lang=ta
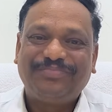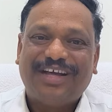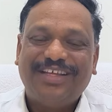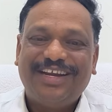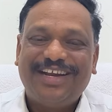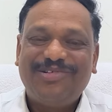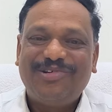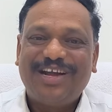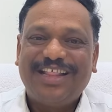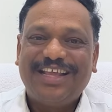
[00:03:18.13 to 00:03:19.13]
அதுக்கு இடம்
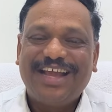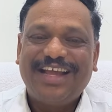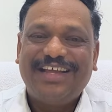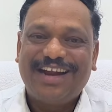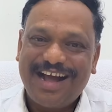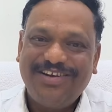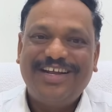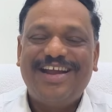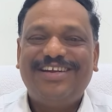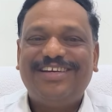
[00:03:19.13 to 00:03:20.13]
கொடுக்காதீங்க
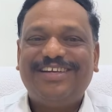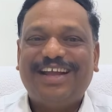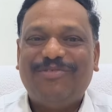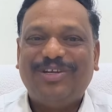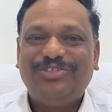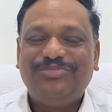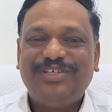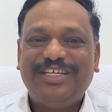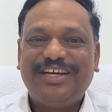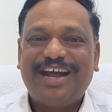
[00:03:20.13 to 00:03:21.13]
நானும் கேட்டுட்ருக்கேன் உங்கள் ஜூம்
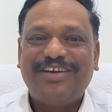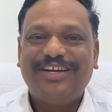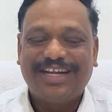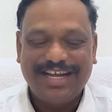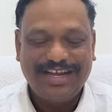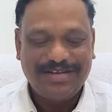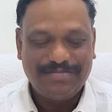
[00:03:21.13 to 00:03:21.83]
மீட்டிங்கில் நானும் இருக்கேன்